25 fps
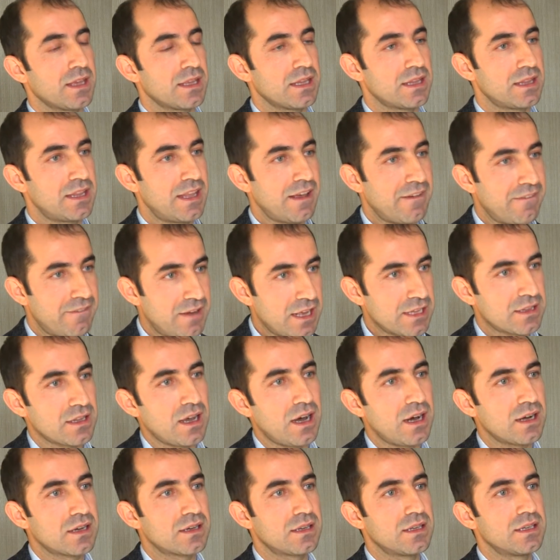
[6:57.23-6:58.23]
devlet
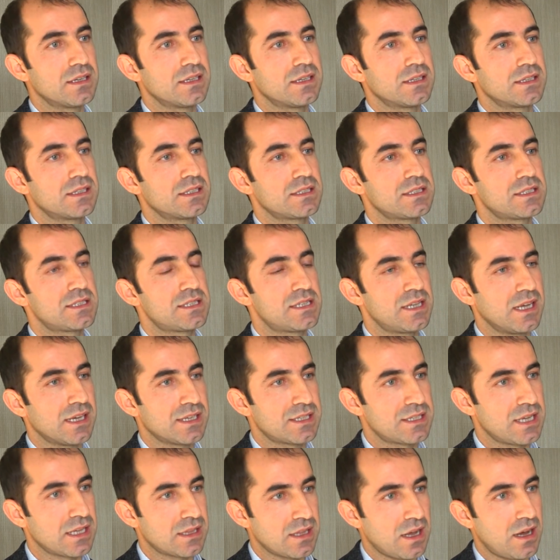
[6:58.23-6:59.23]
aklı,
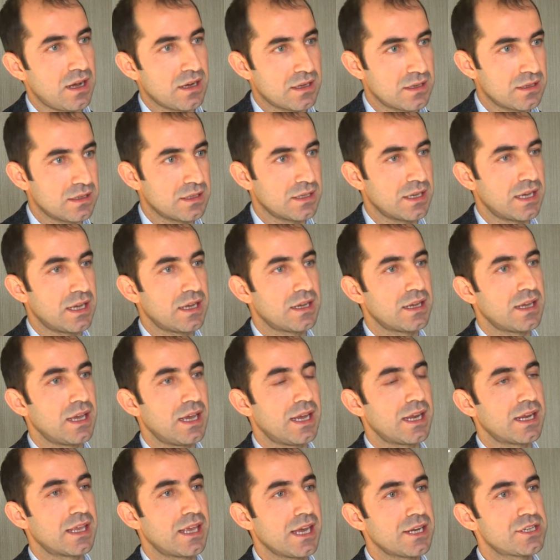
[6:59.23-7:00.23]
siyaset aklı
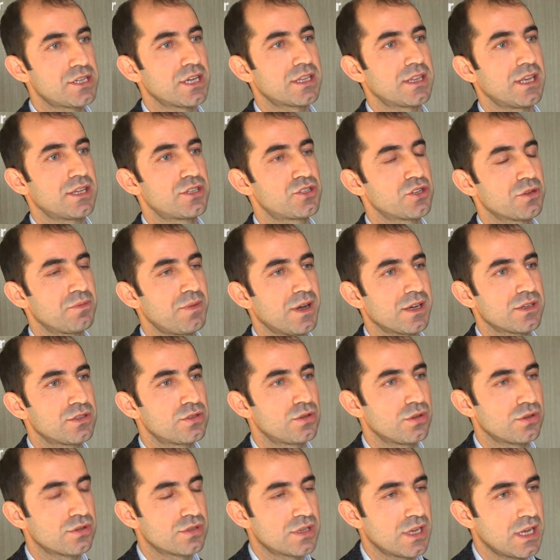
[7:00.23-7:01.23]
eğer gerçekten çıkmak
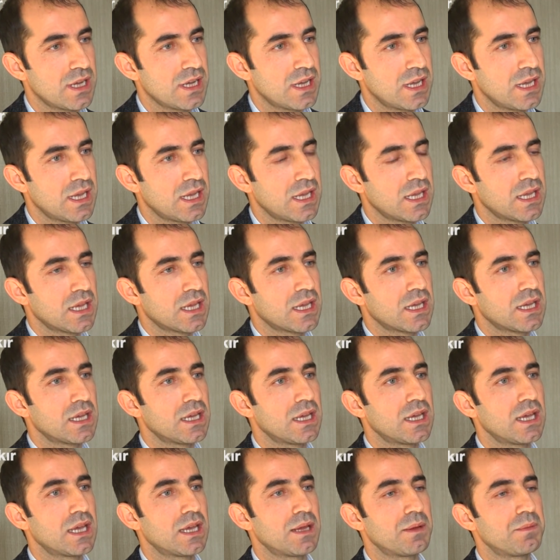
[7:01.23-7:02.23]
istiyorsa
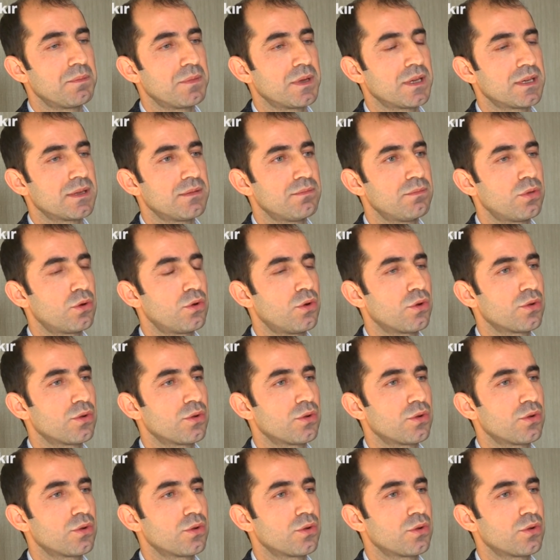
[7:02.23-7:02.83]
e, bu